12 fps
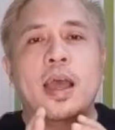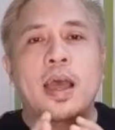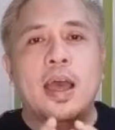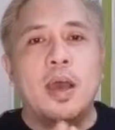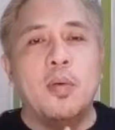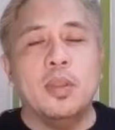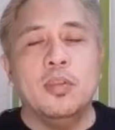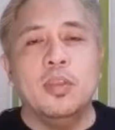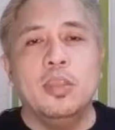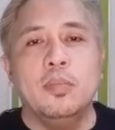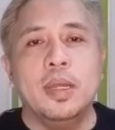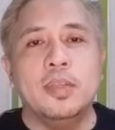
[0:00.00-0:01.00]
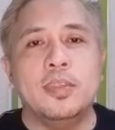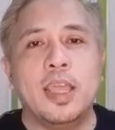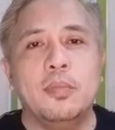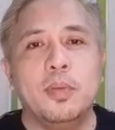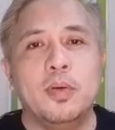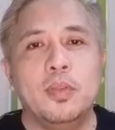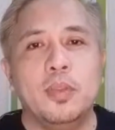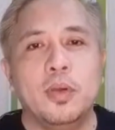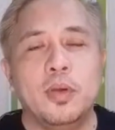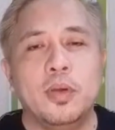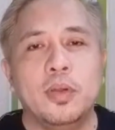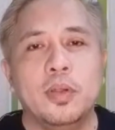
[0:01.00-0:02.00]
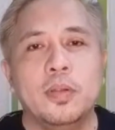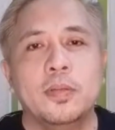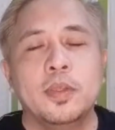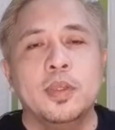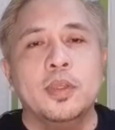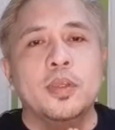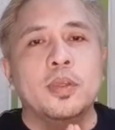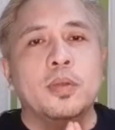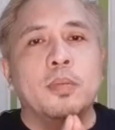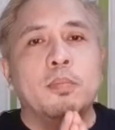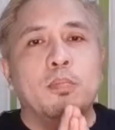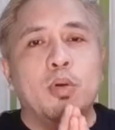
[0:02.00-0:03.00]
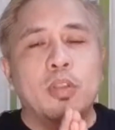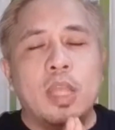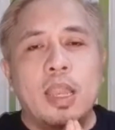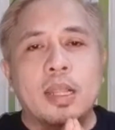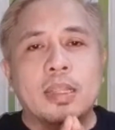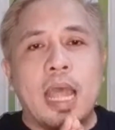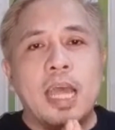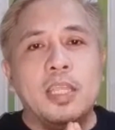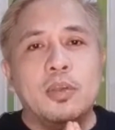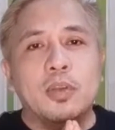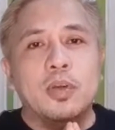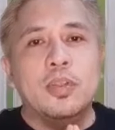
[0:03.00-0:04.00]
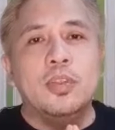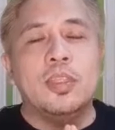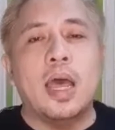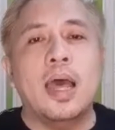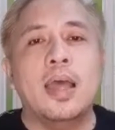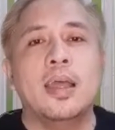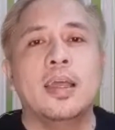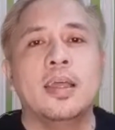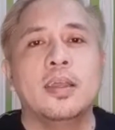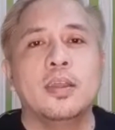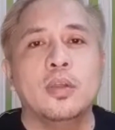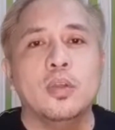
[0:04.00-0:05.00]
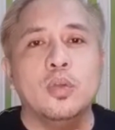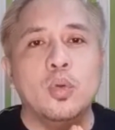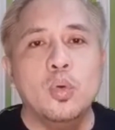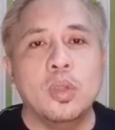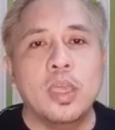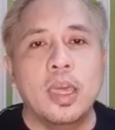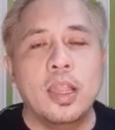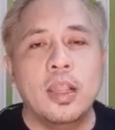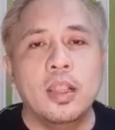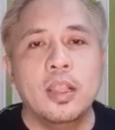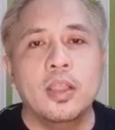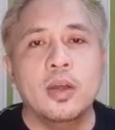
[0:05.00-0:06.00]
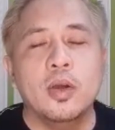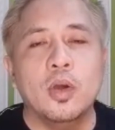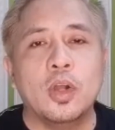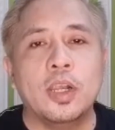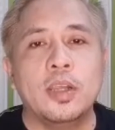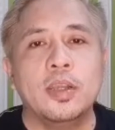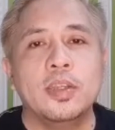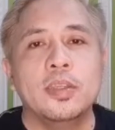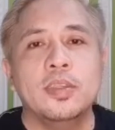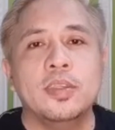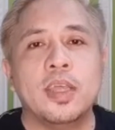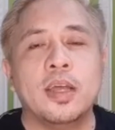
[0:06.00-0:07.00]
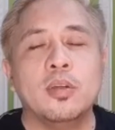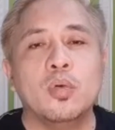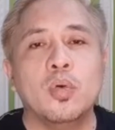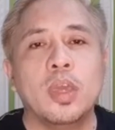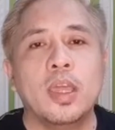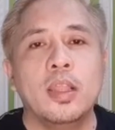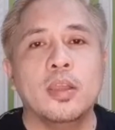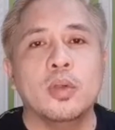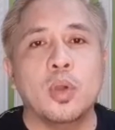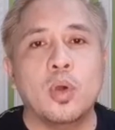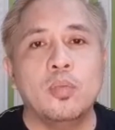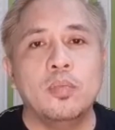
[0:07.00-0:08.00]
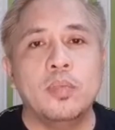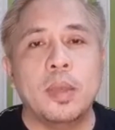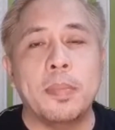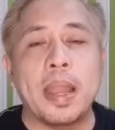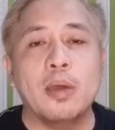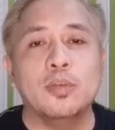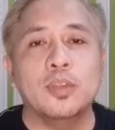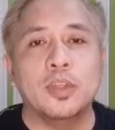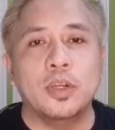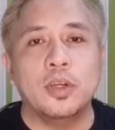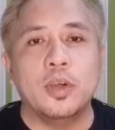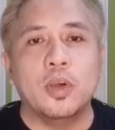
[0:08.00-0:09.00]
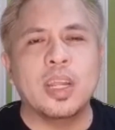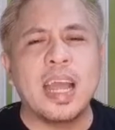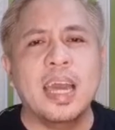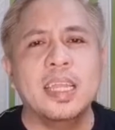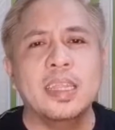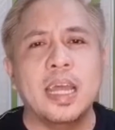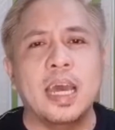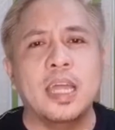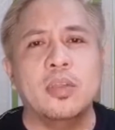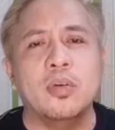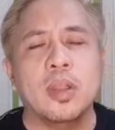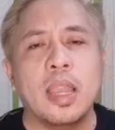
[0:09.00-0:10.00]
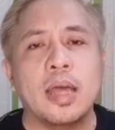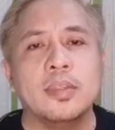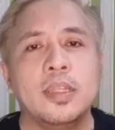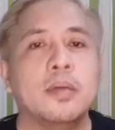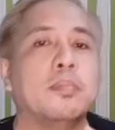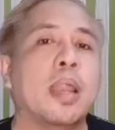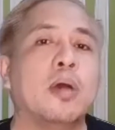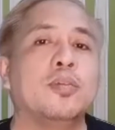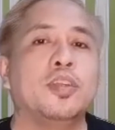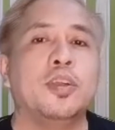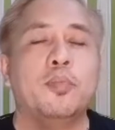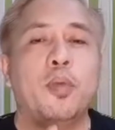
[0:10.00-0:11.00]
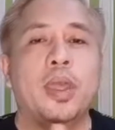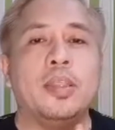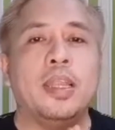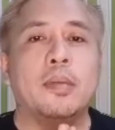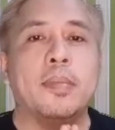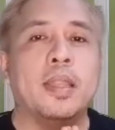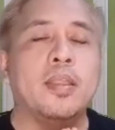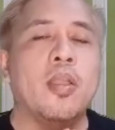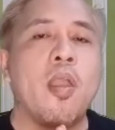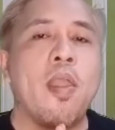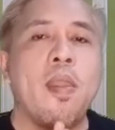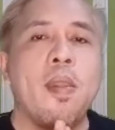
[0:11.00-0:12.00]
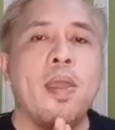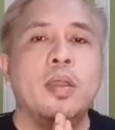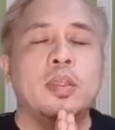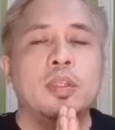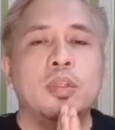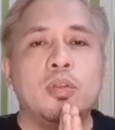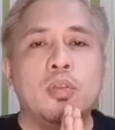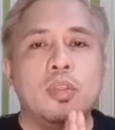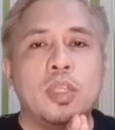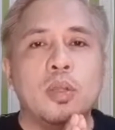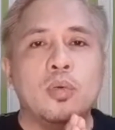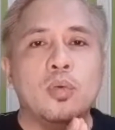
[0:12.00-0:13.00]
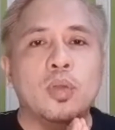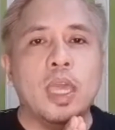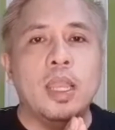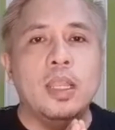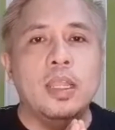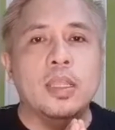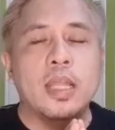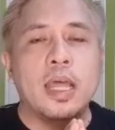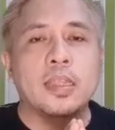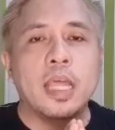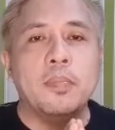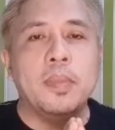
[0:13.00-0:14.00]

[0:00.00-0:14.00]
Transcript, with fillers: hawak nyo na yung mga cellphone nyo, punta lang tayo ron sa Google or sa Google Chrome na browser or kahit na anong klase ng browser pwede naman. So dun sa Google, itatype